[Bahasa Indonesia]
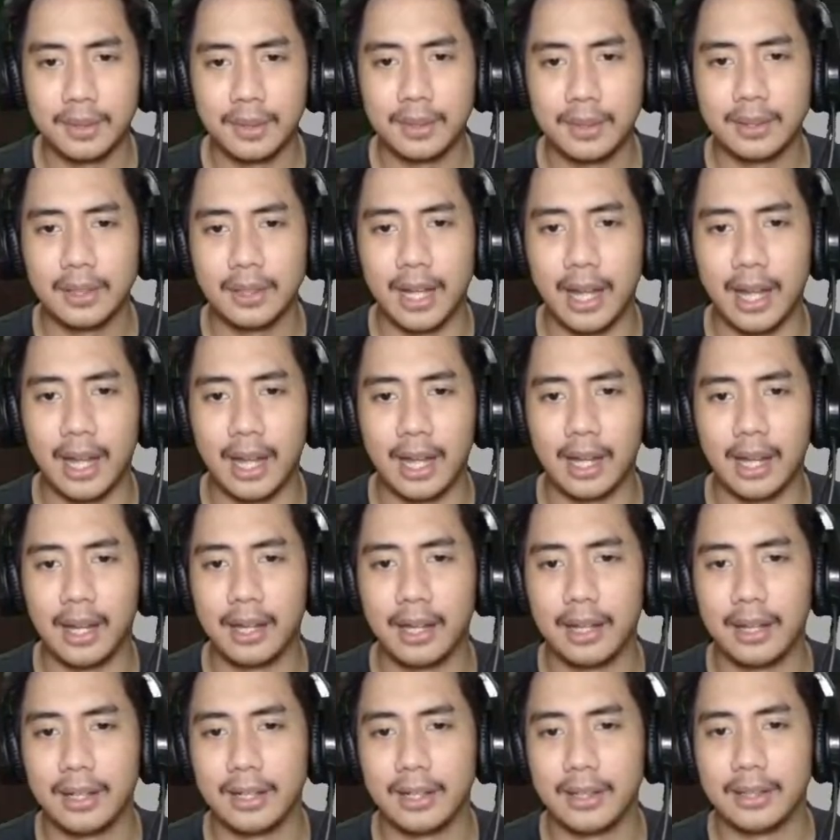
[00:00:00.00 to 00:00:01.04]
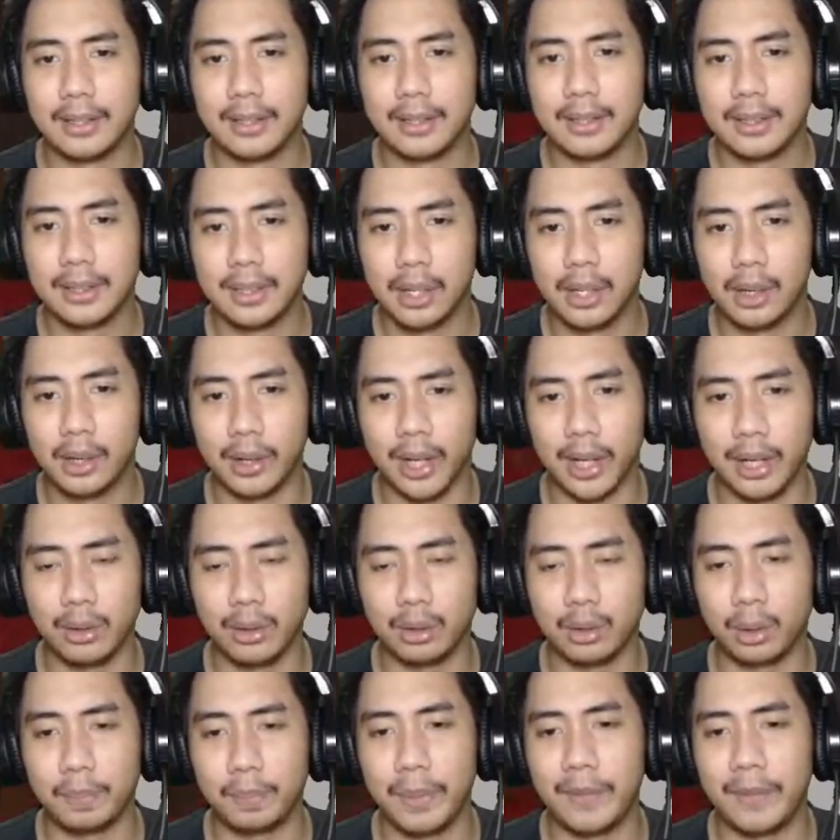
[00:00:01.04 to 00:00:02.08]
Nah, oke okay, untuk
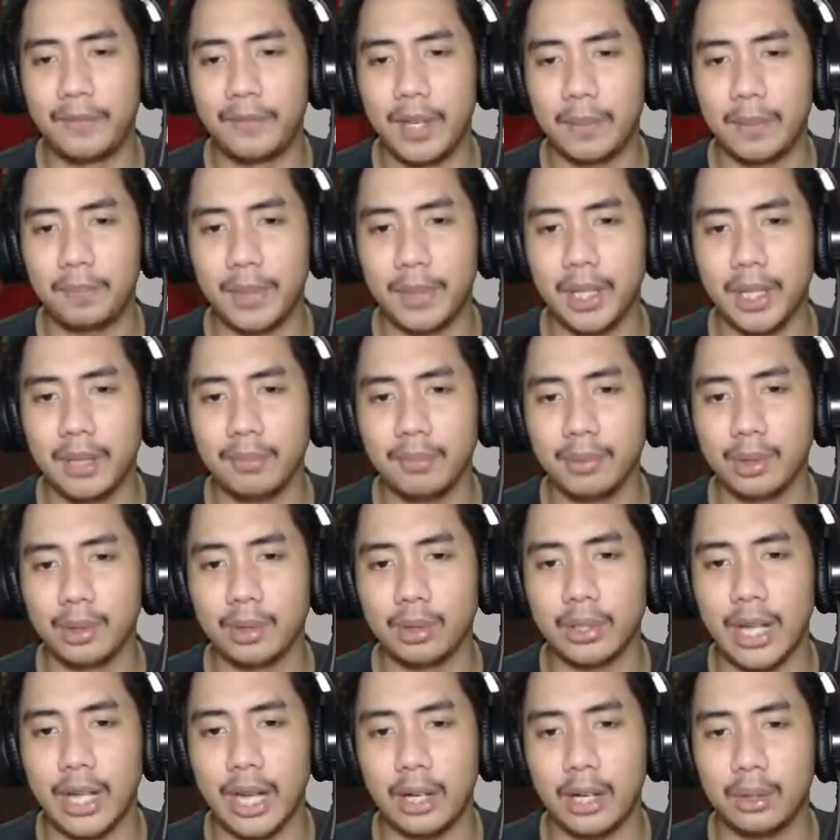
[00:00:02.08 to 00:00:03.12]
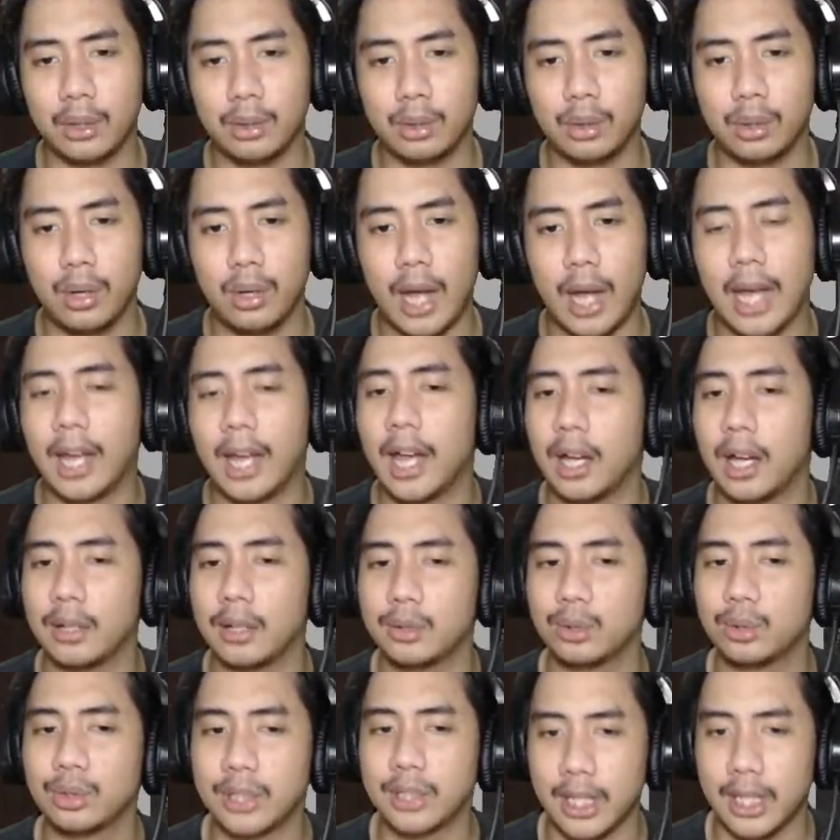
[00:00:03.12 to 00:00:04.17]
PVP ini menurut aku agak
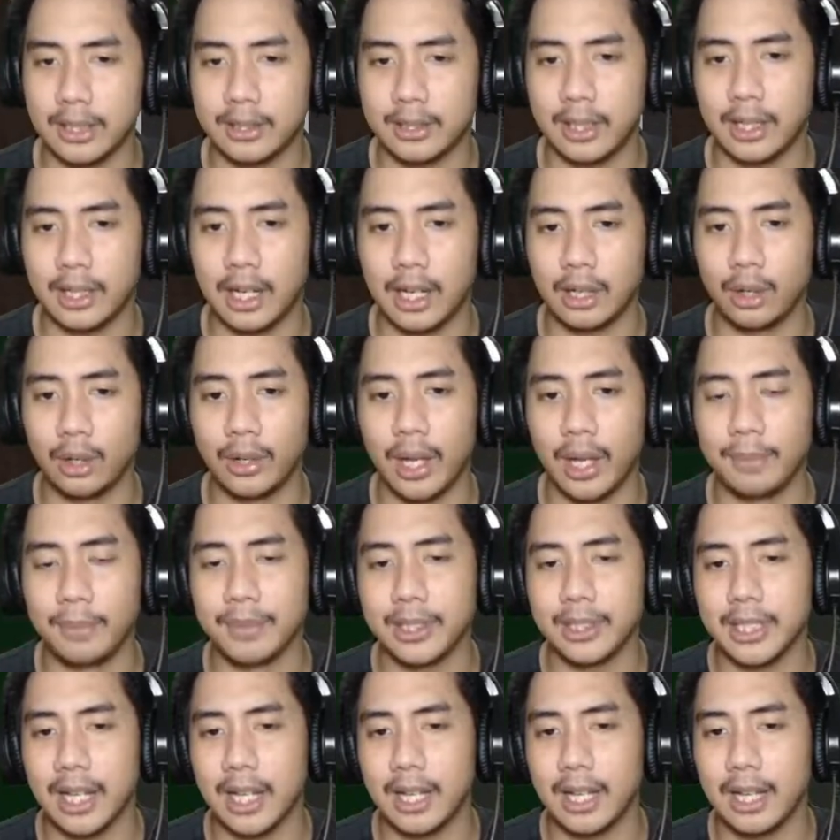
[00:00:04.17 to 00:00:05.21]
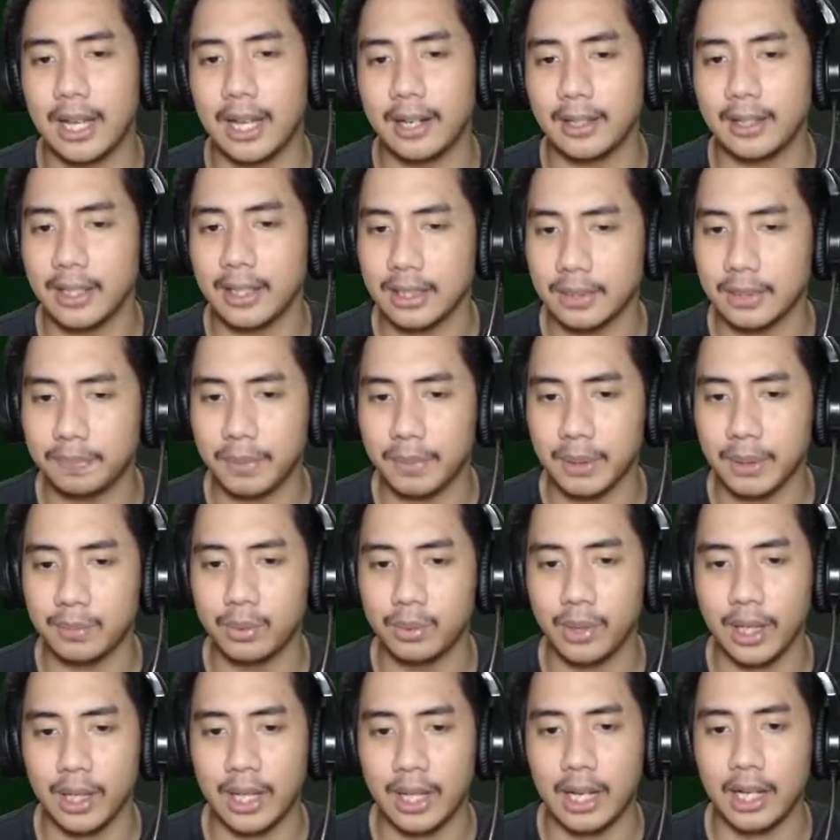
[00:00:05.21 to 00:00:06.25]
susah sih. Kalau yang bisa larinya cepat
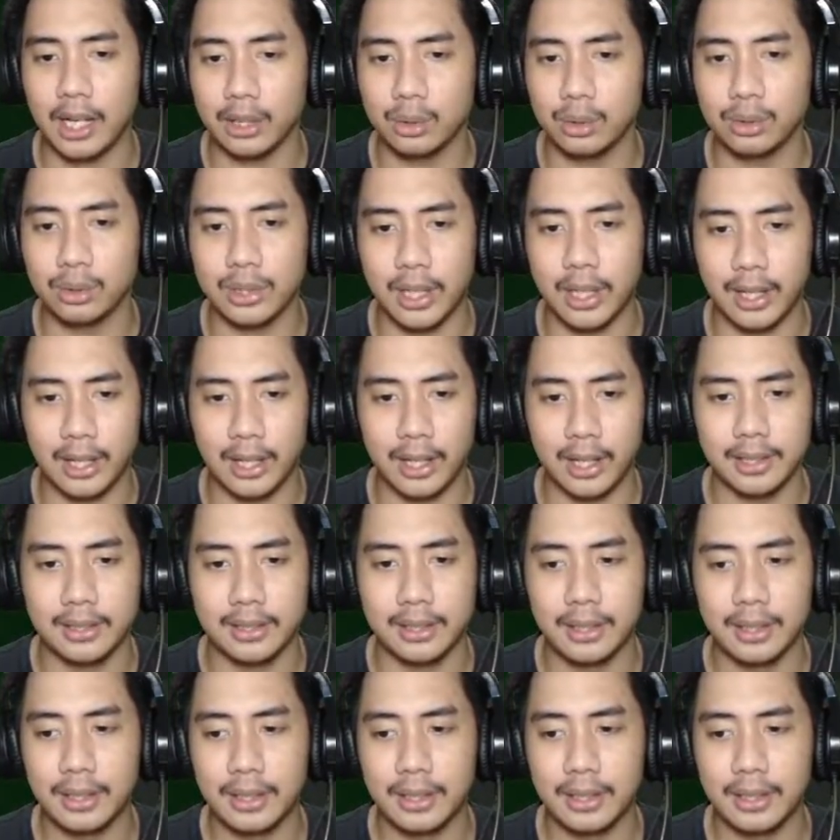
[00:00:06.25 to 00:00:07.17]
mungkin agak susah ya guys.